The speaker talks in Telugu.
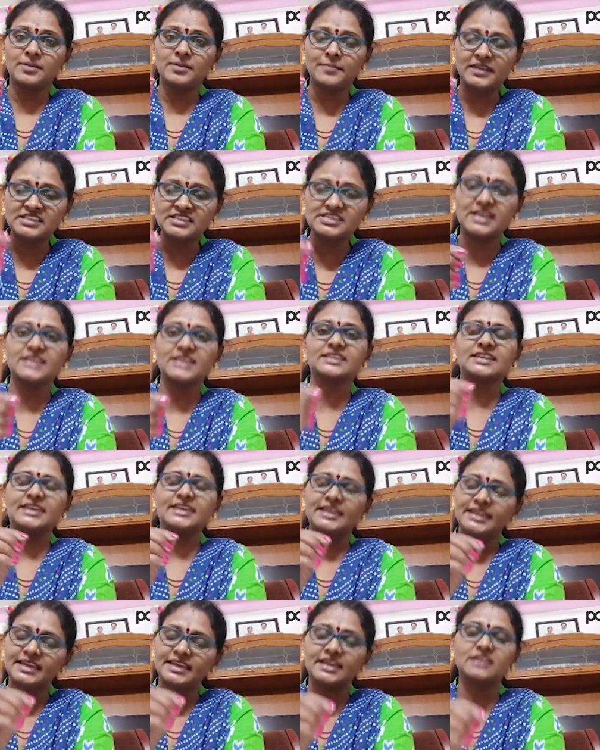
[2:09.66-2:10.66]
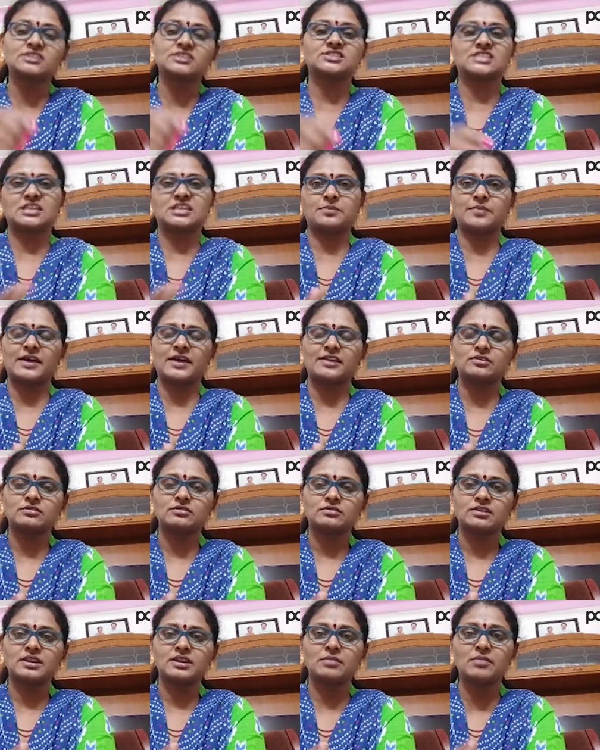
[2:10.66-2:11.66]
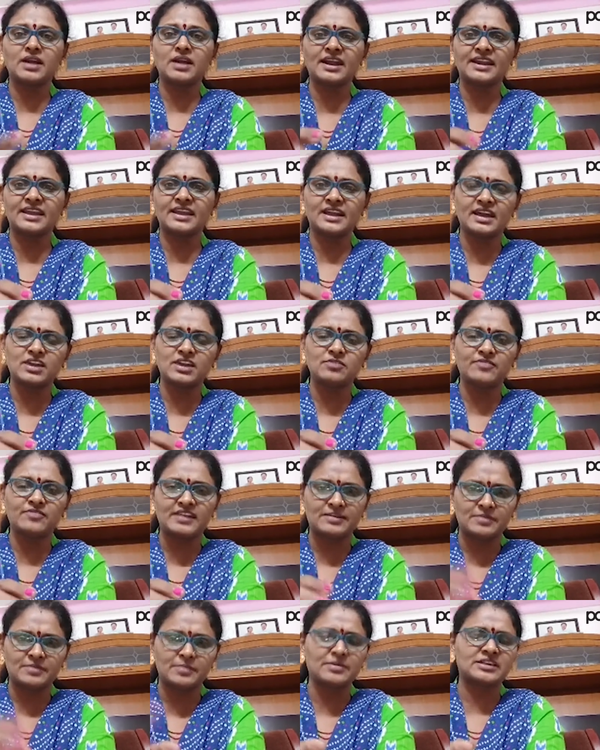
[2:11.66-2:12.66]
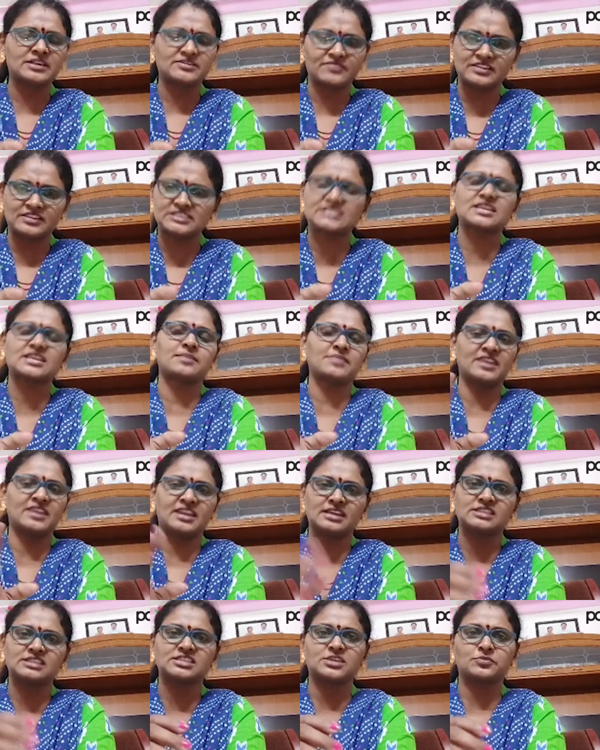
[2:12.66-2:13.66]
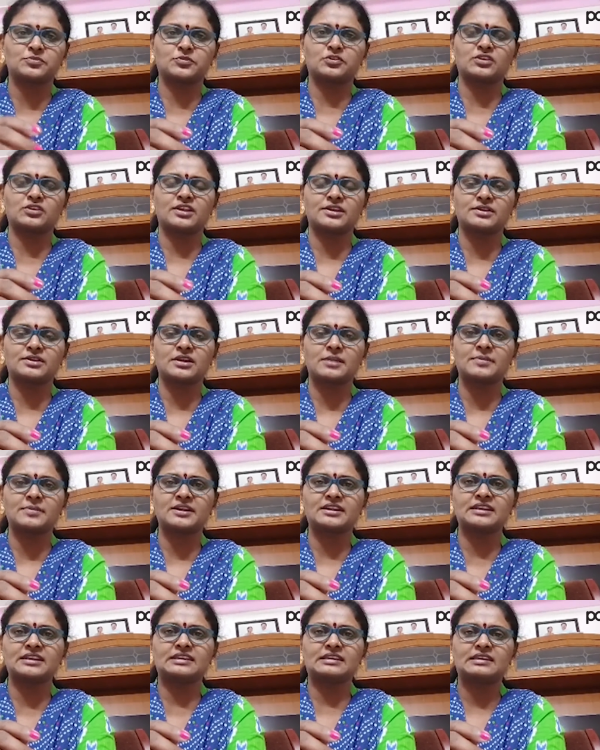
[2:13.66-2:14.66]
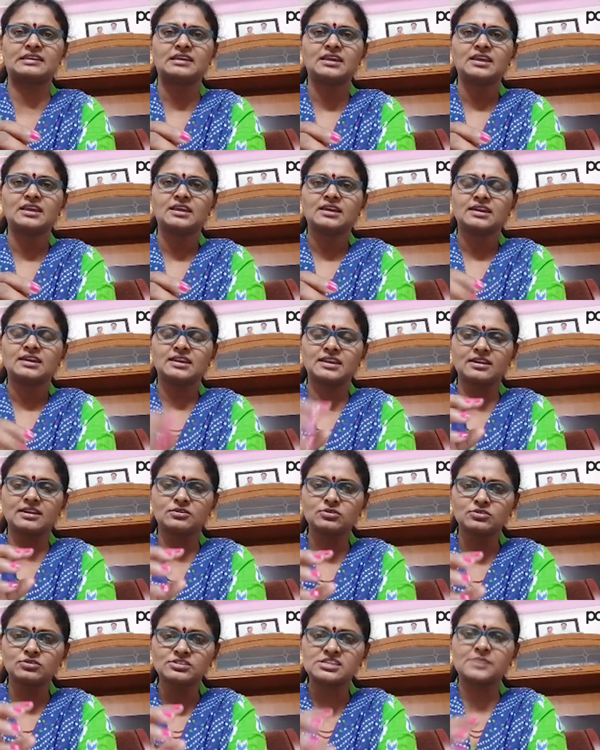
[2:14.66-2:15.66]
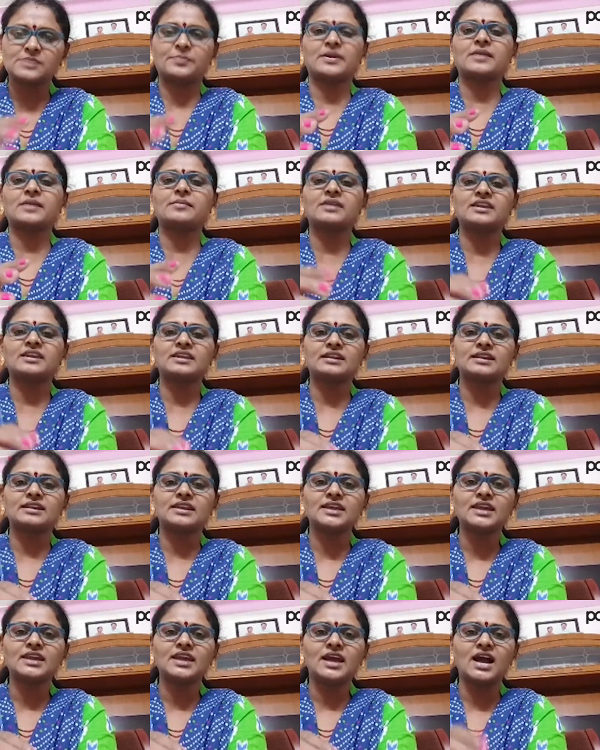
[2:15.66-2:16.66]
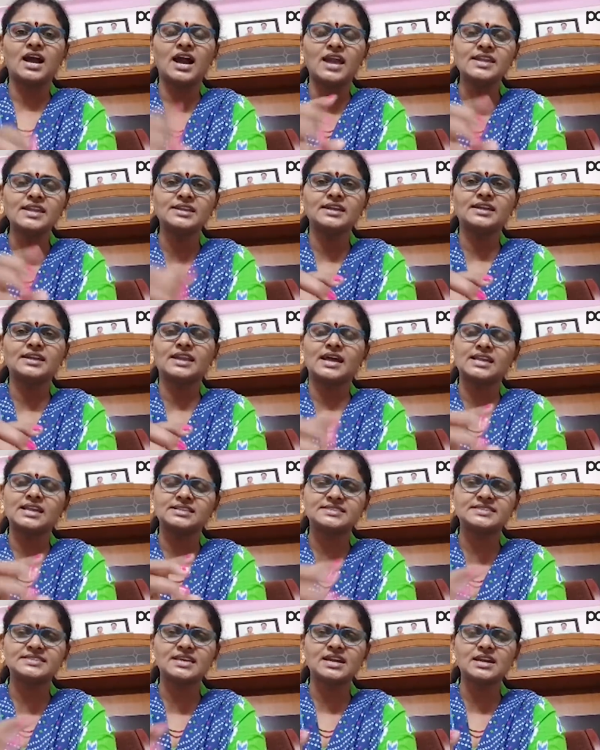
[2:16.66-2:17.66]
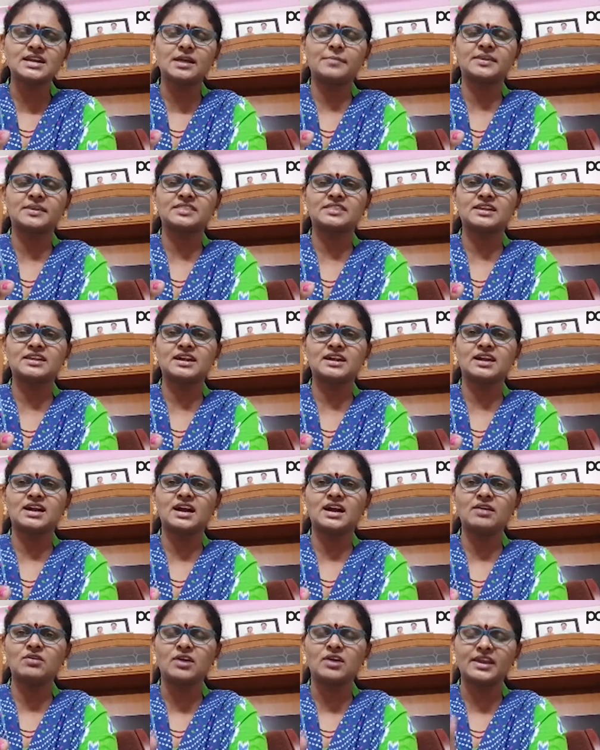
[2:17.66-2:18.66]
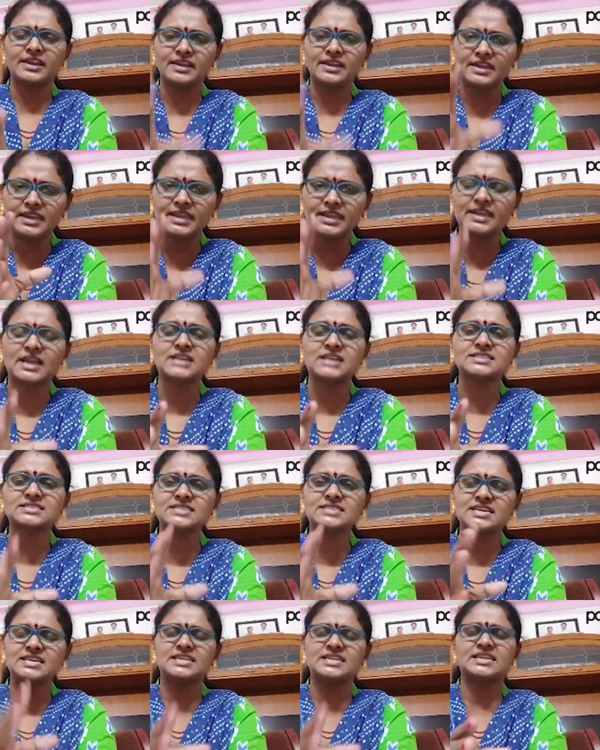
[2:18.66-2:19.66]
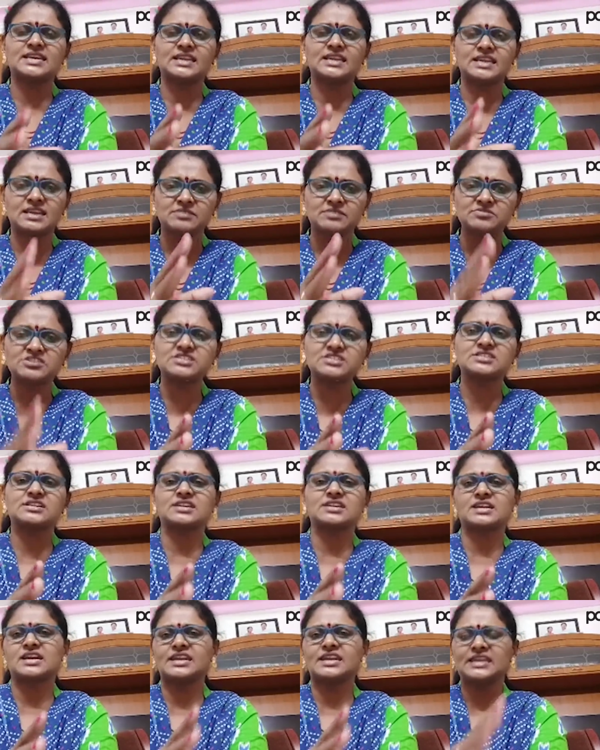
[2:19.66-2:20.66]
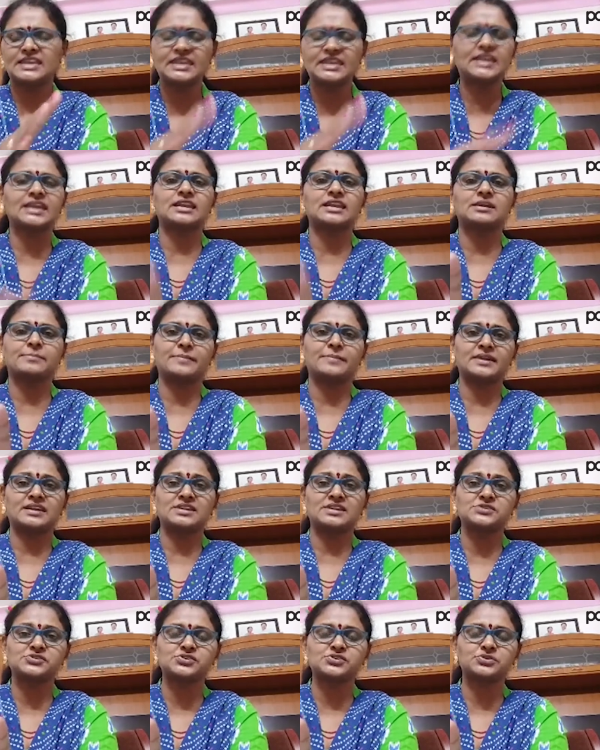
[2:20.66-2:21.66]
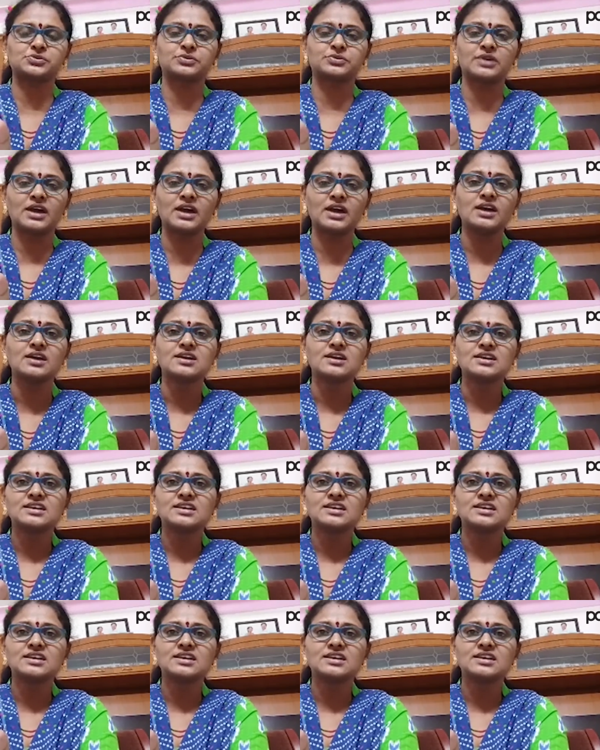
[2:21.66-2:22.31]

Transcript: మరి పంచాయతీ ఎన్నికలను జరిపారు నిమ్మగడ్డ గారు పాపం ఫస్ట్ టైం ఎన్నికలు జరుపుతున్నారు కాబట్టి నేను చెప్పడం ఏంటంటే ఆయన రాజ్యాంగబద్ధంగా ఒక ఎన్ని రాష్ట్ర ఎన్నికల కమిషనర్గా ఎన్నికైనప్పటి నుంచి కూడా